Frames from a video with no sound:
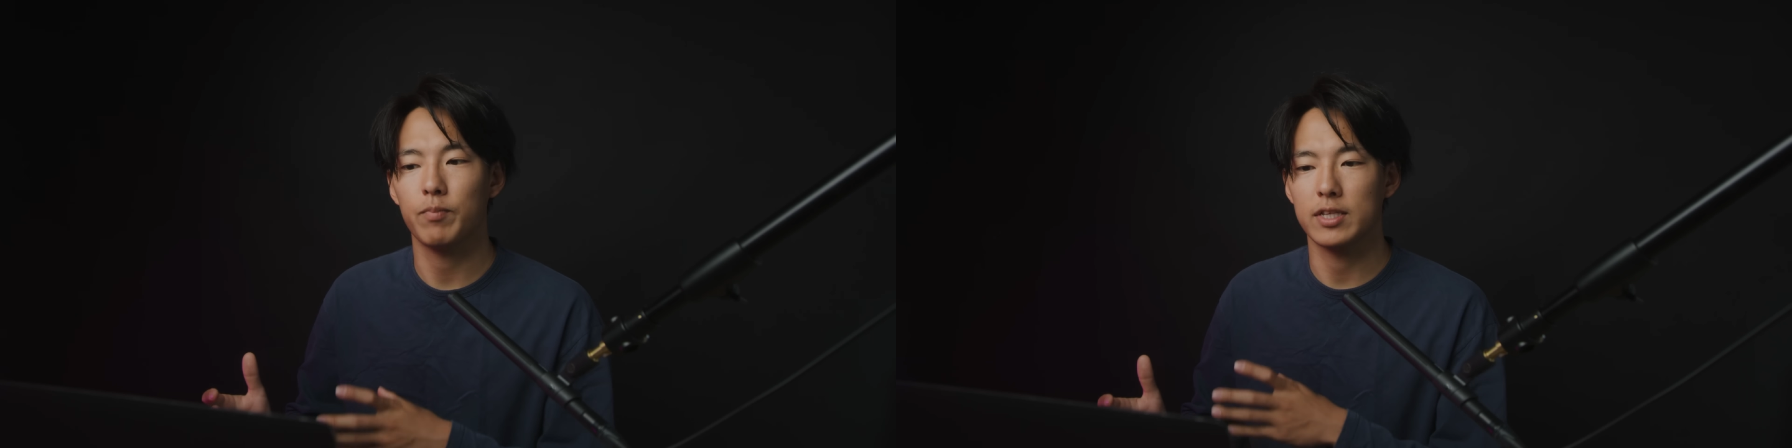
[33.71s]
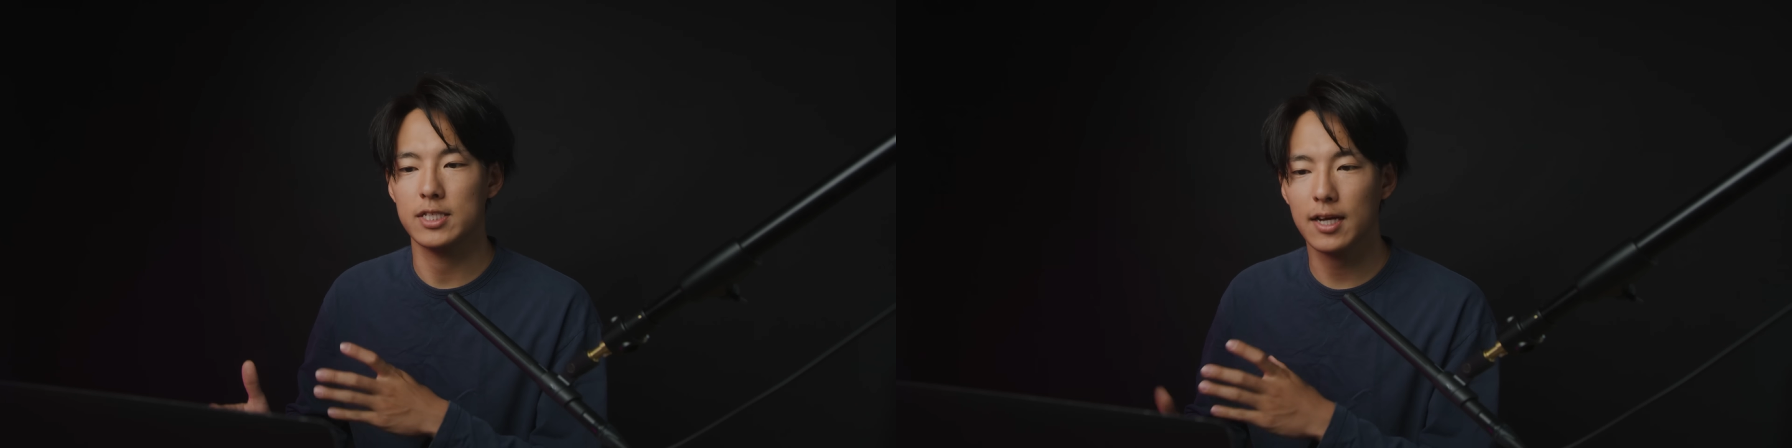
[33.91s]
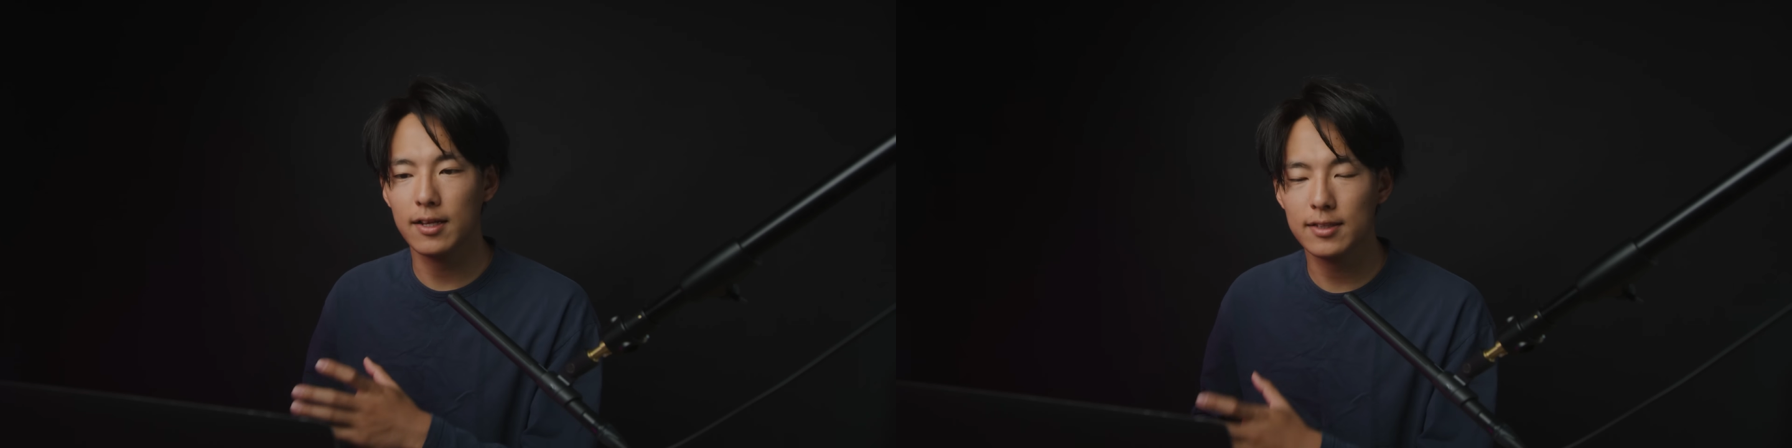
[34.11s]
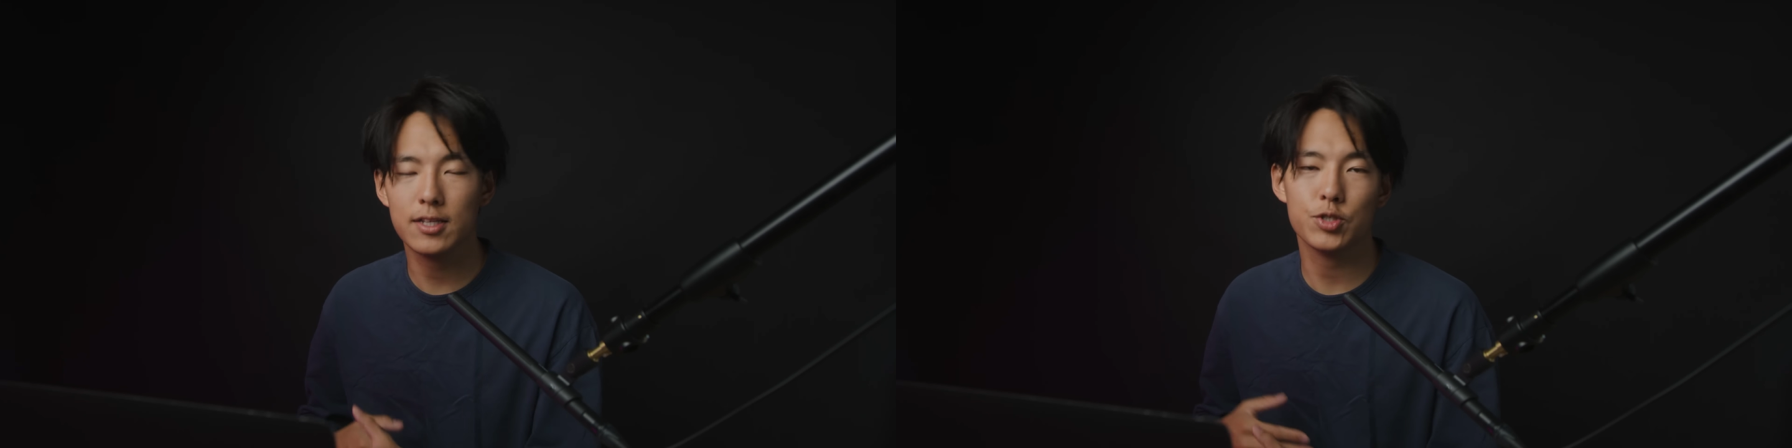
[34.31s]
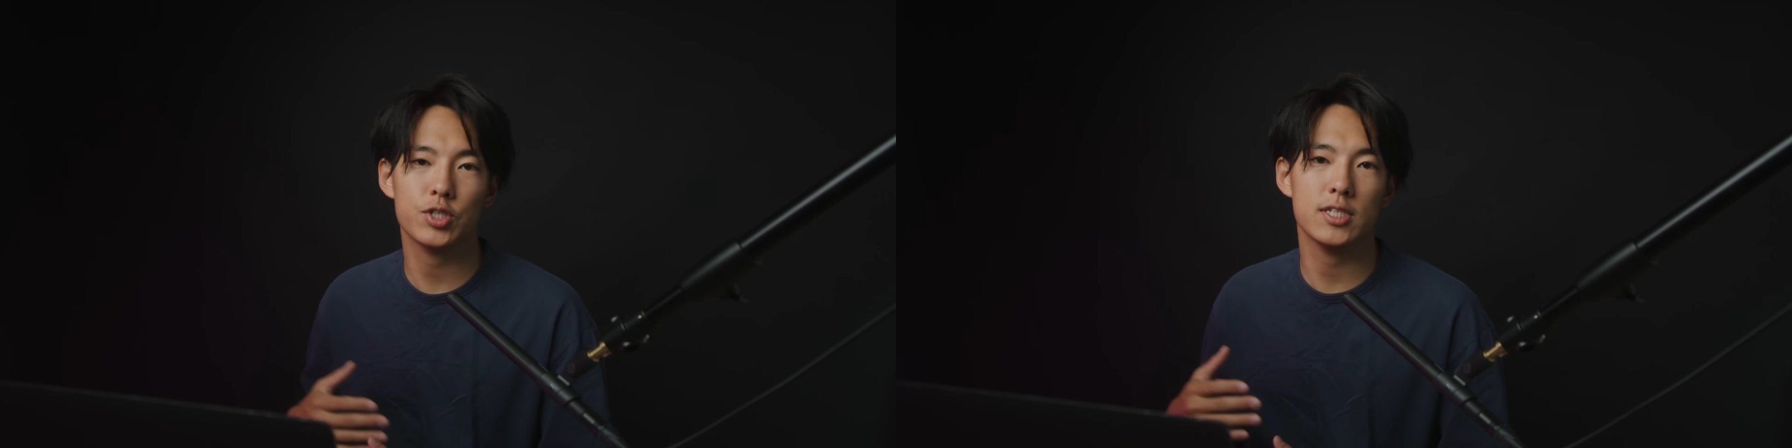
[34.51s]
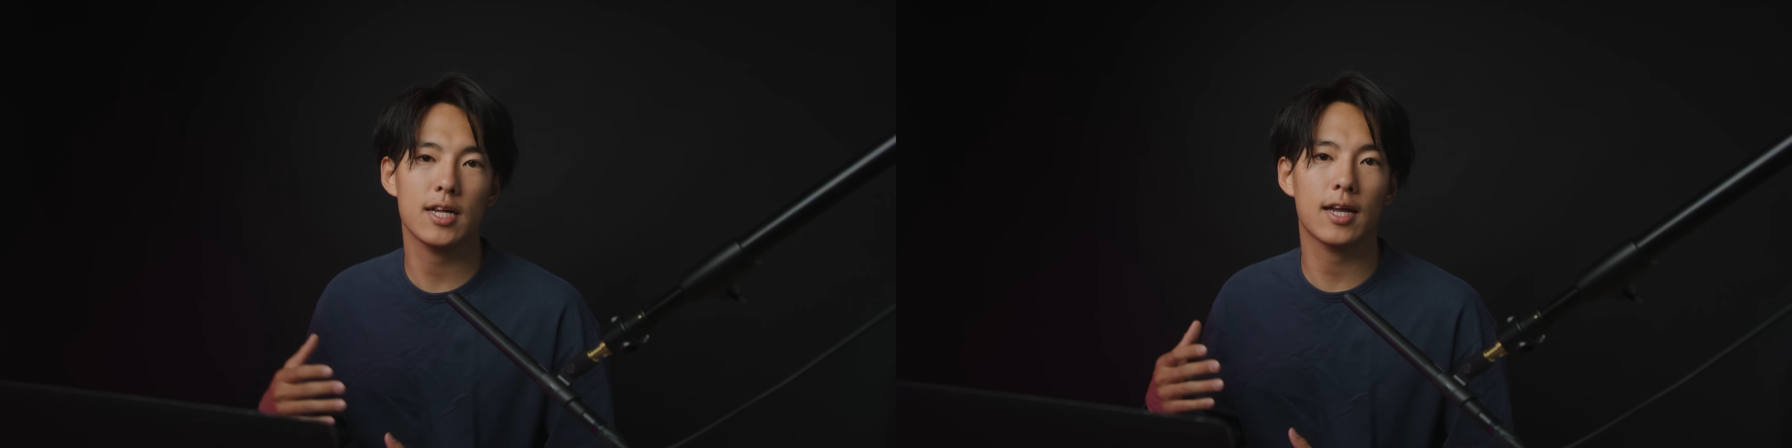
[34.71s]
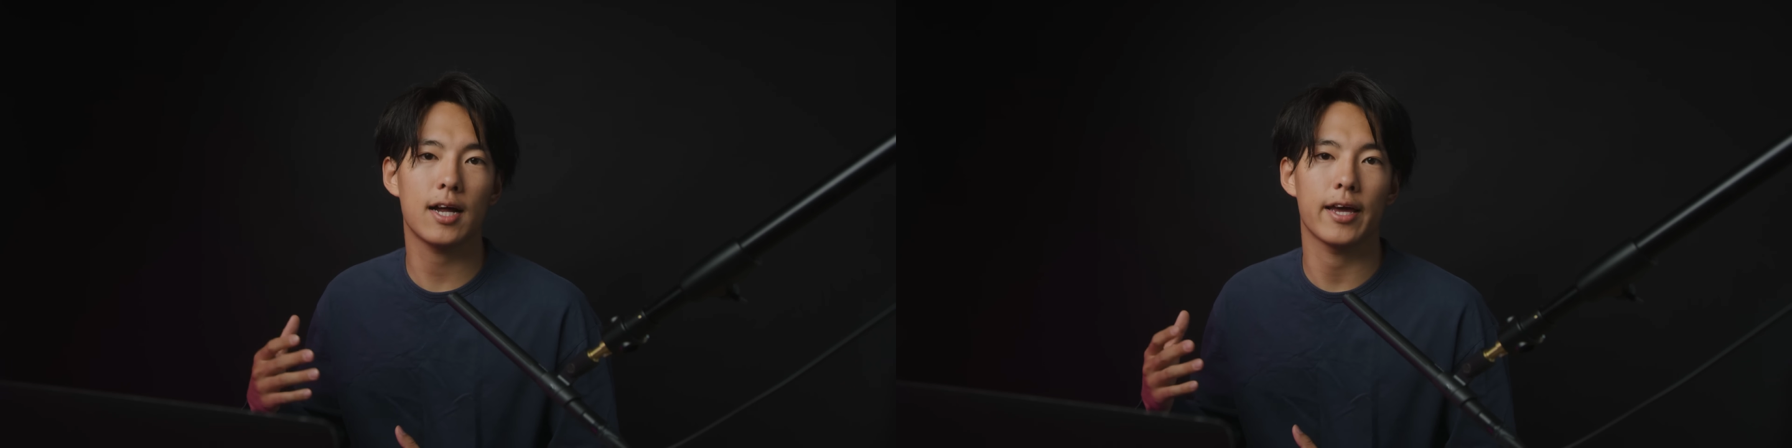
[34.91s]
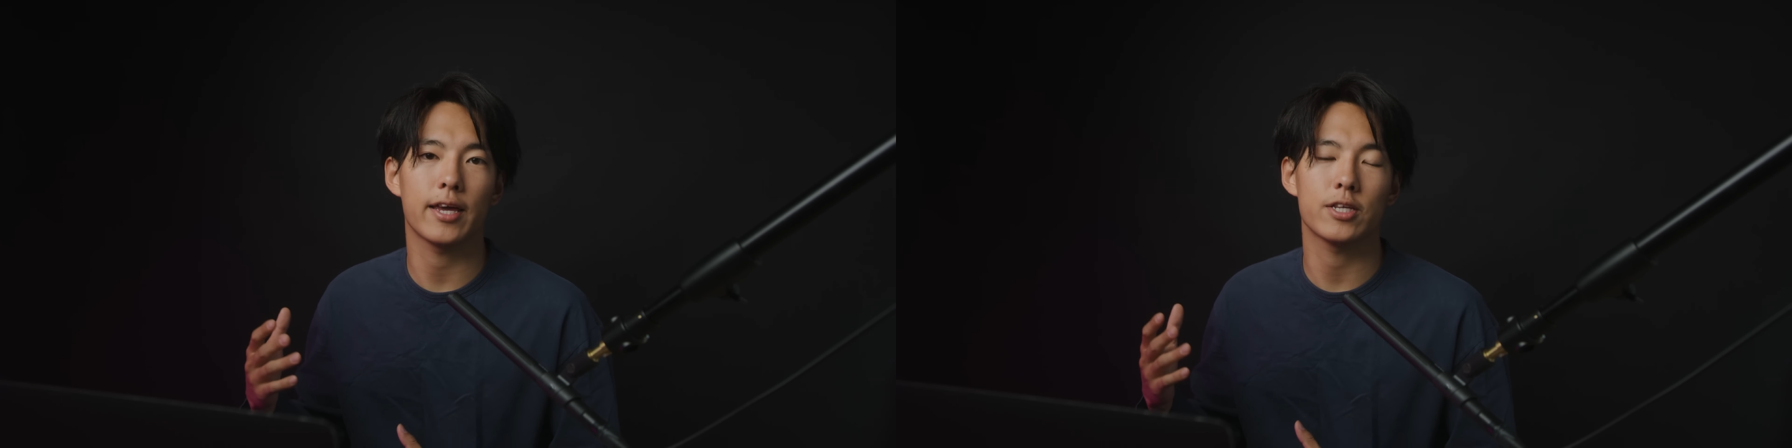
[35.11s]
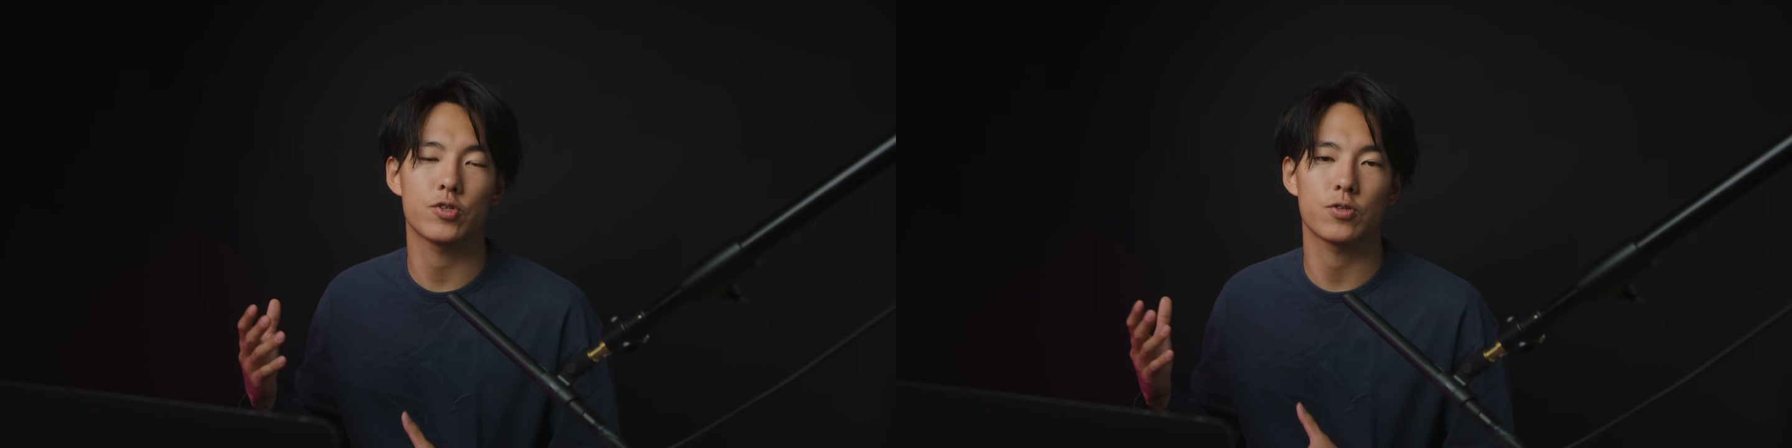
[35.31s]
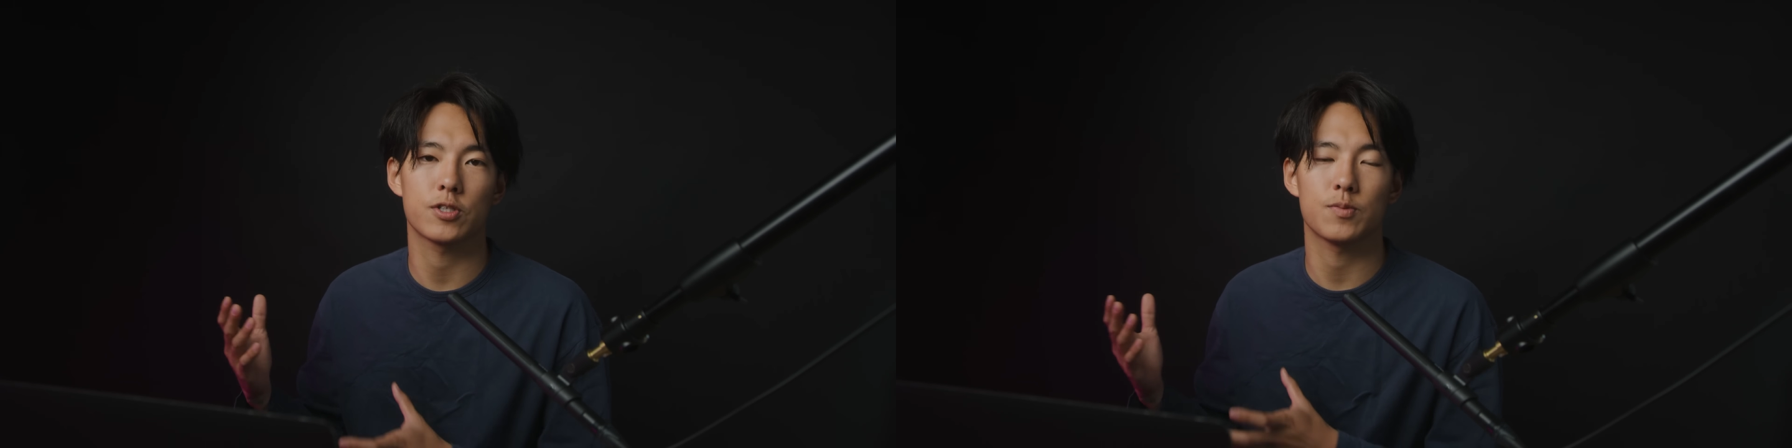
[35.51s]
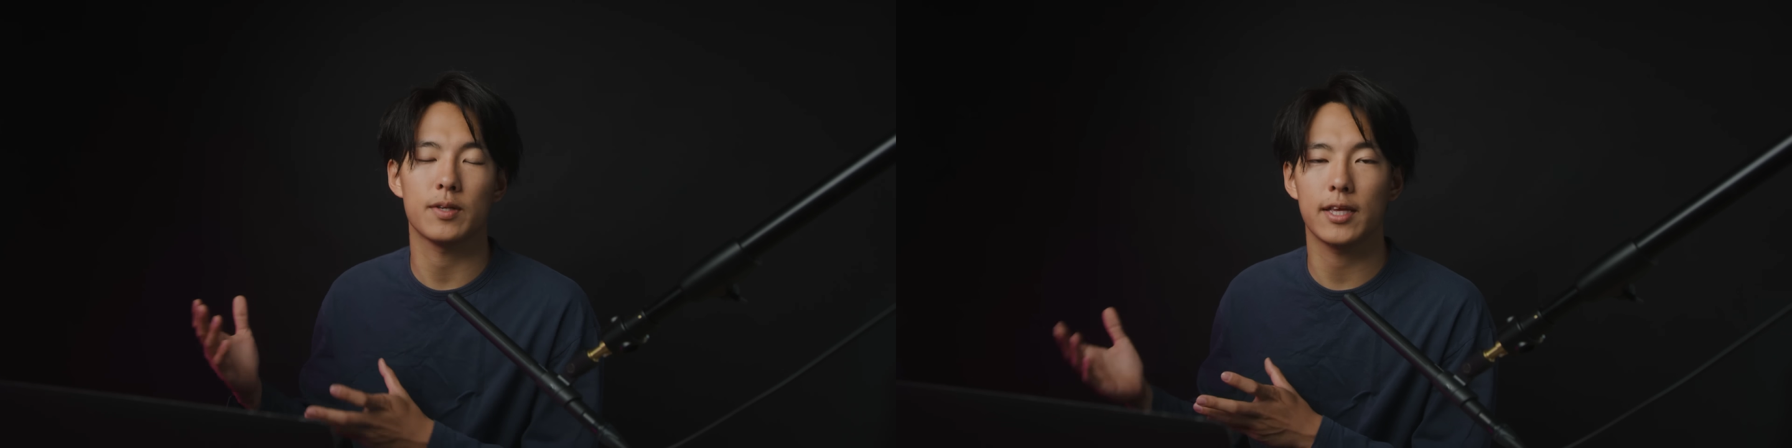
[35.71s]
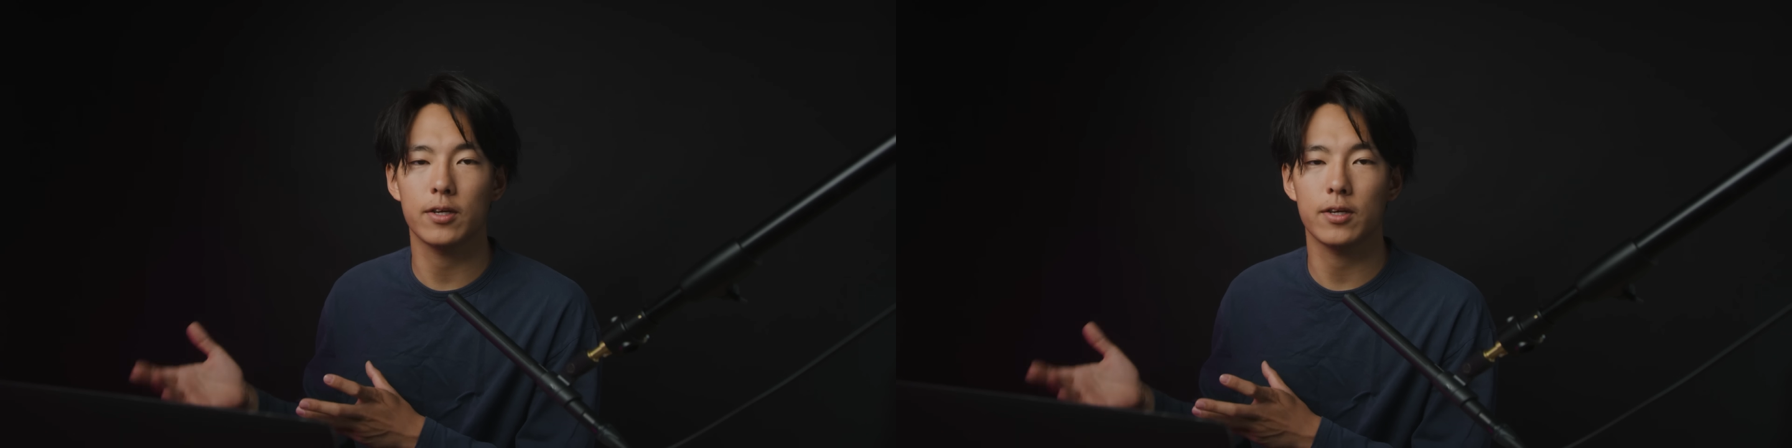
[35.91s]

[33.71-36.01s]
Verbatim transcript: まあ、時間短縮しながら編集を進めて